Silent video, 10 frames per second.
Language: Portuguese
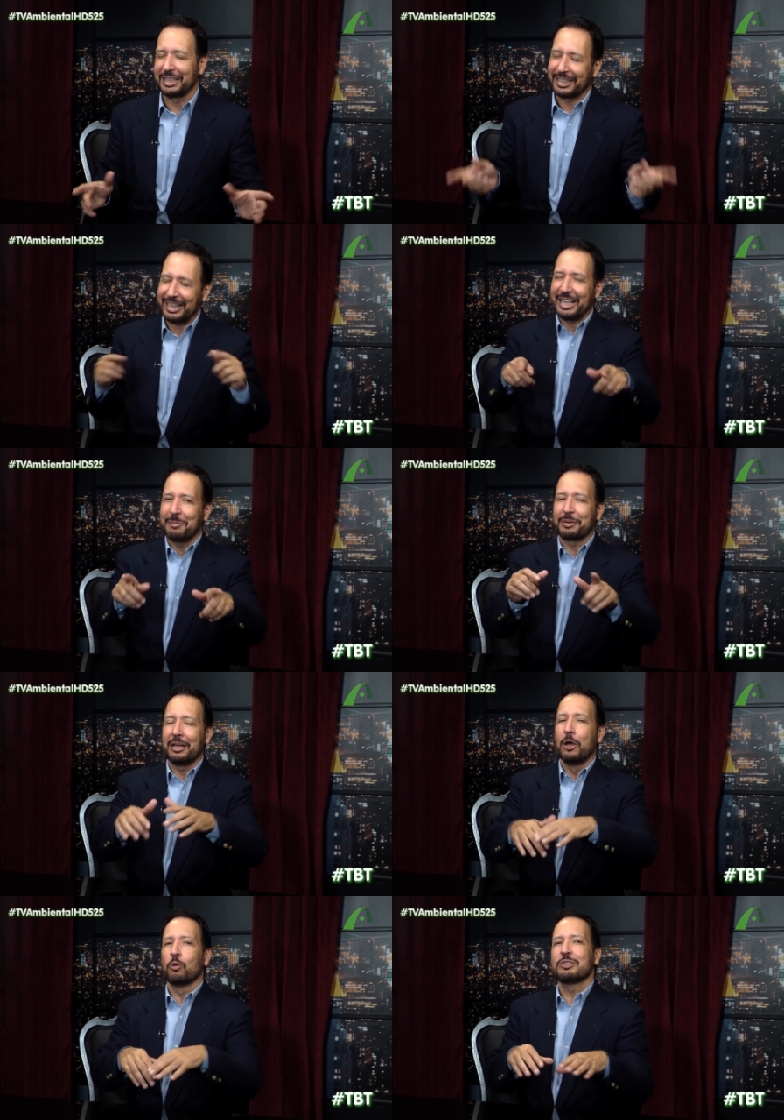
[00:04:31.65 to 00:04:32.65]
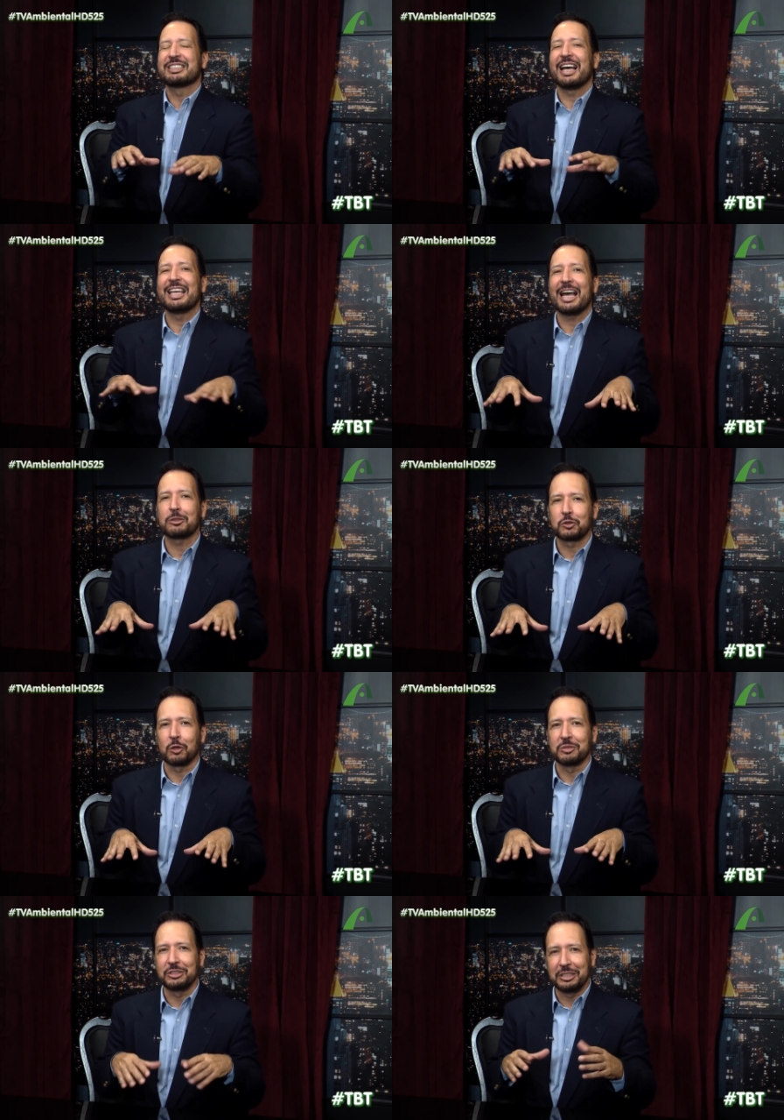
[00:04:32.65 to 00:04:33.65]
Naquela época, os gaiatos,
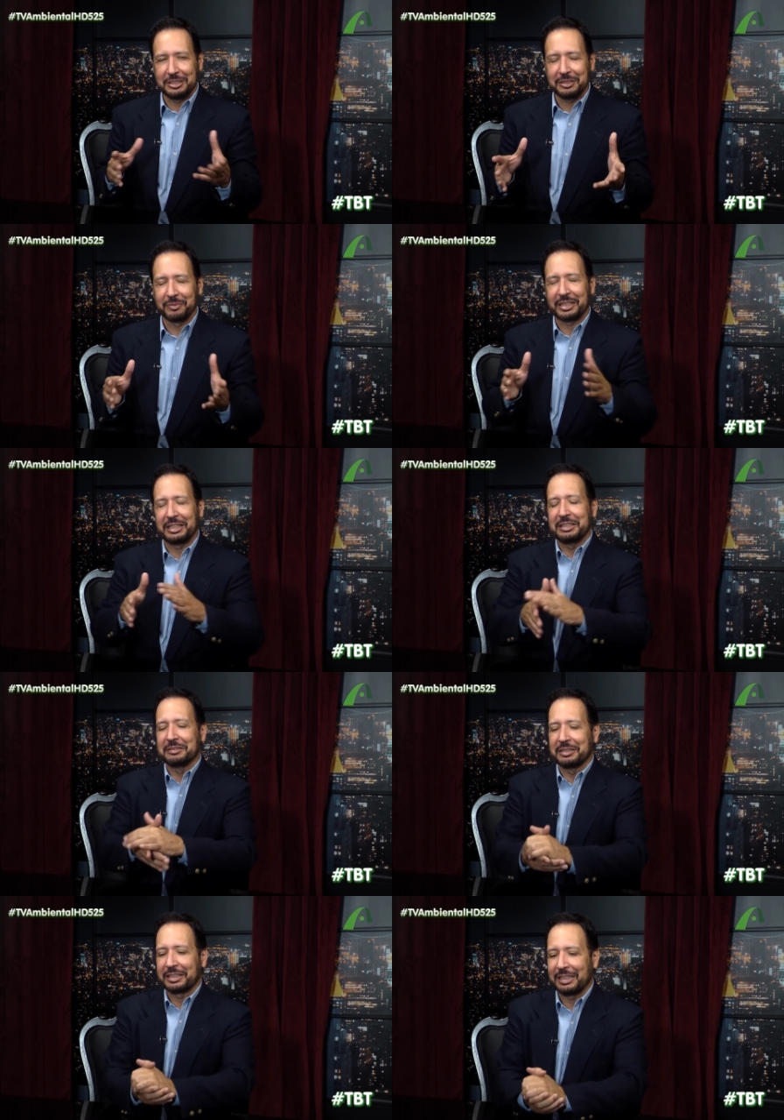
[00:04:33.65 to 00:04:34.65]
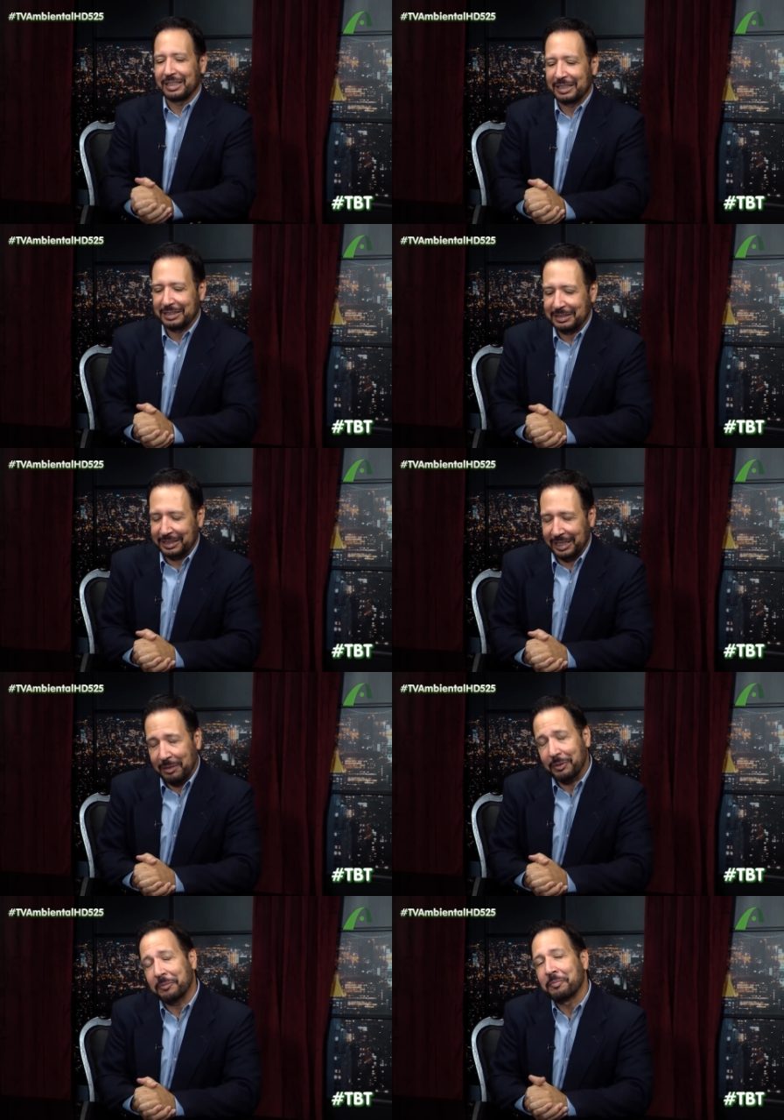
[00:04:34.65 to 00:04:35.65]
como se dizia naquele, naquele, naquela
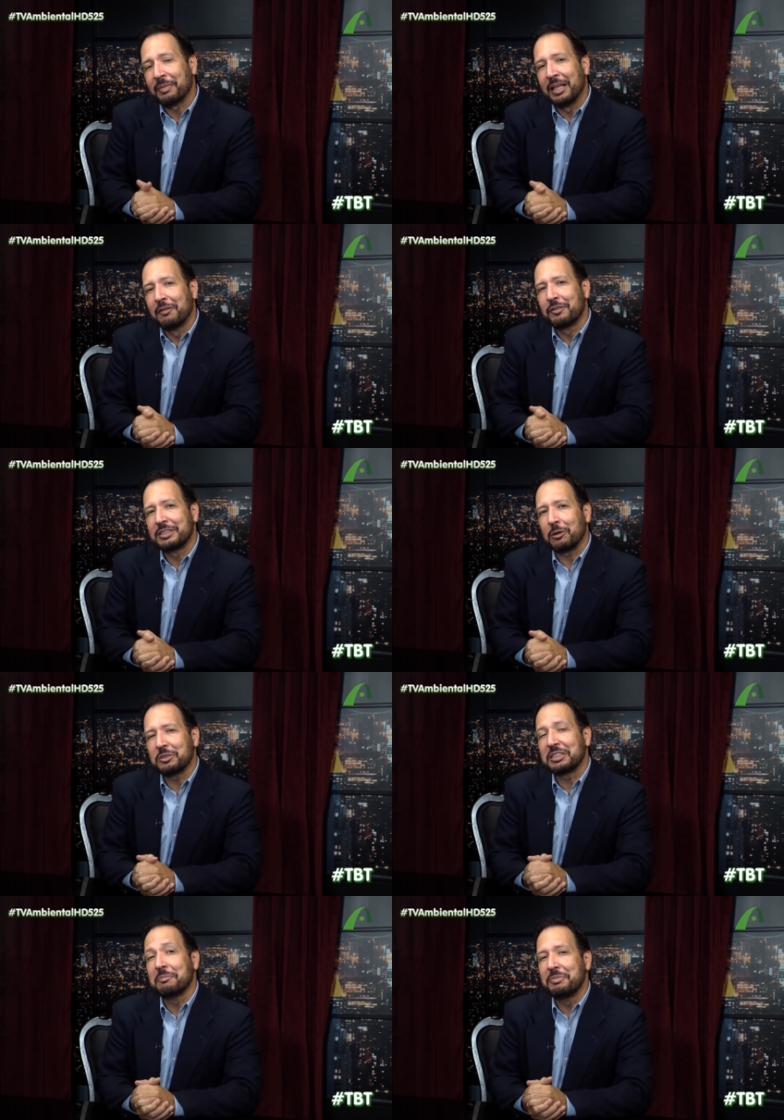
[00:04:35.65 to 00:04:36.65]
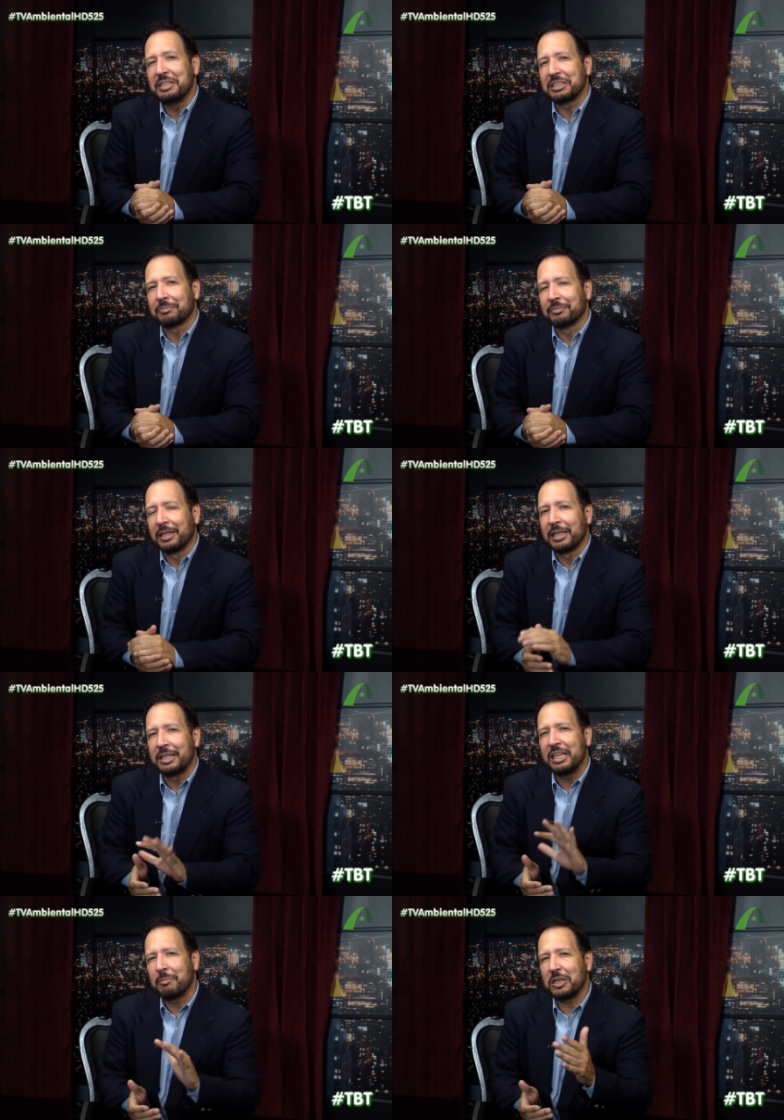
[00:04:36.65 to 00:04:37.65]
época, fizeram um sambinha
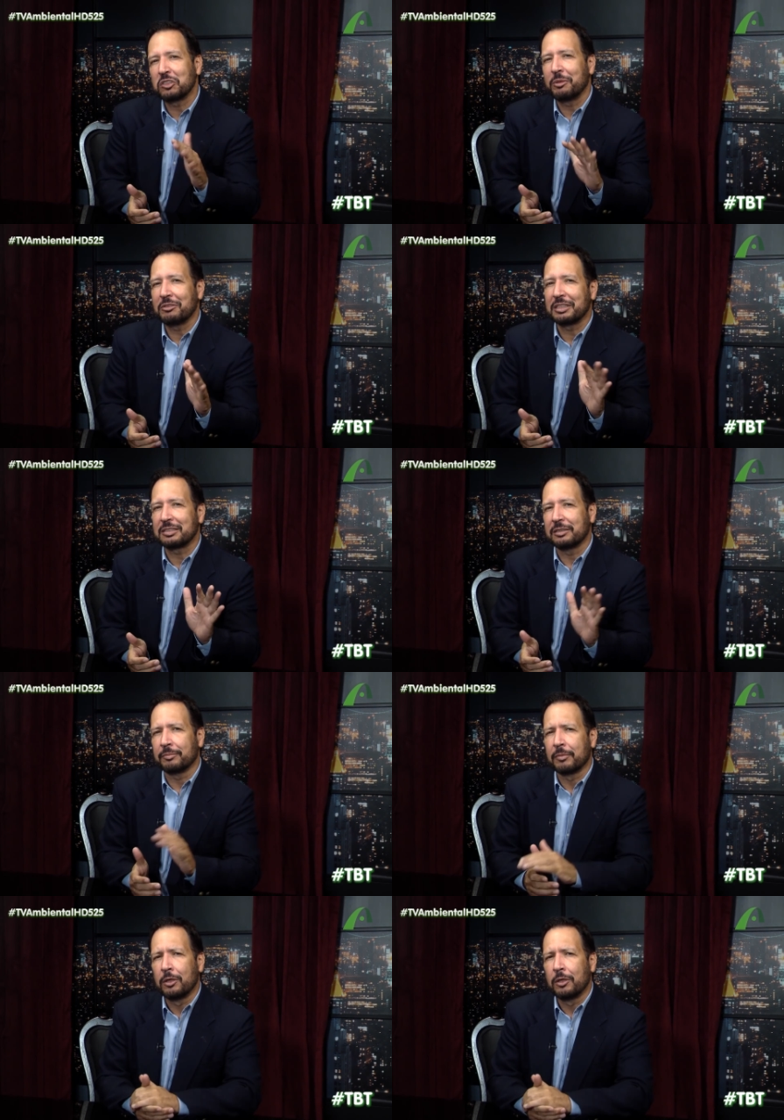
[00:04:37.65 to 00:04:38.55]
que é mais ou menos assim.